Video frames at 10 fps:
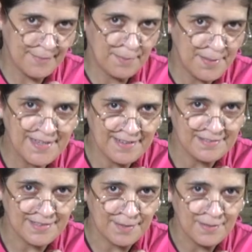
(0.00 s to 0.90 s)
a mí me
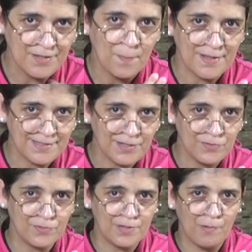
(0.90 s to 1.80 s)
encantan también los
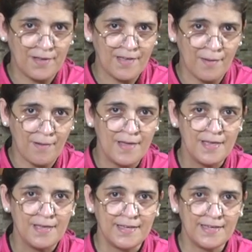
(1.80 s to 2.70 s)
pastelillos de guayaba,
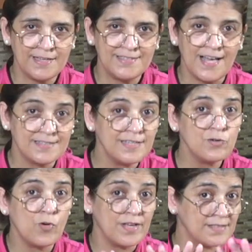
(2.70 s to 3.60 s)
que se hace
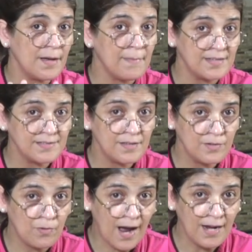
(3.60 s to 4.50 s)
con esa masa
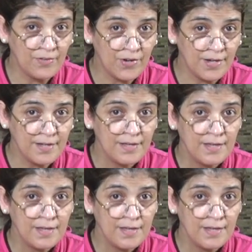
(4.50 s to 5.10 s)
de hojaldre,